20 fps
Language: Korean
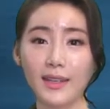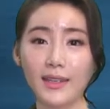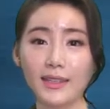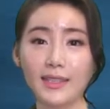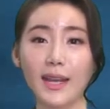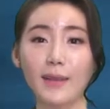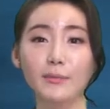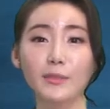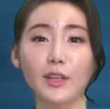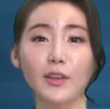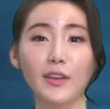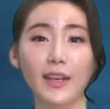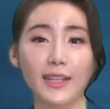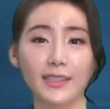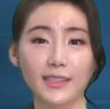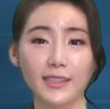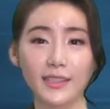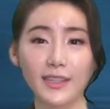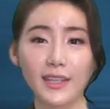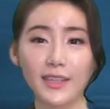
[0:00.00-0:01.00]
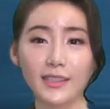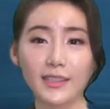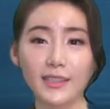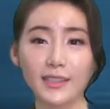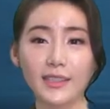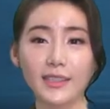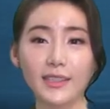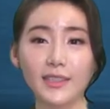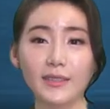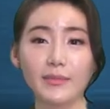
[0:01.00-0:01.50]
삼성
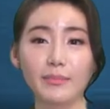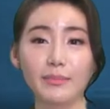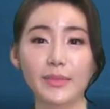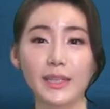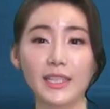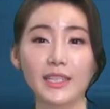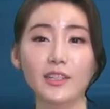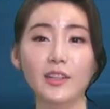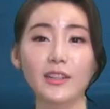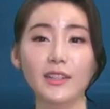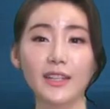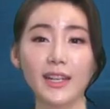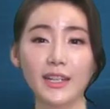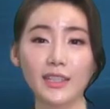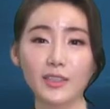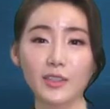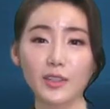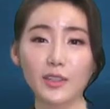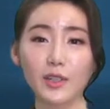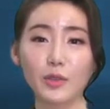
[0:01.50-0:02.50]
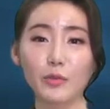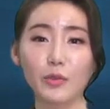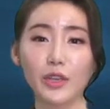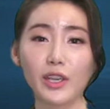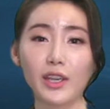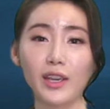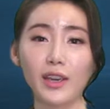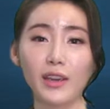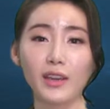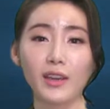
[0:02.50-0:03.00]
SDS는 비전 달성을
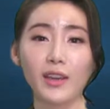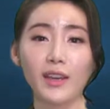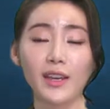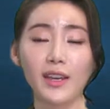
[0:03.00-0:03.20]
위해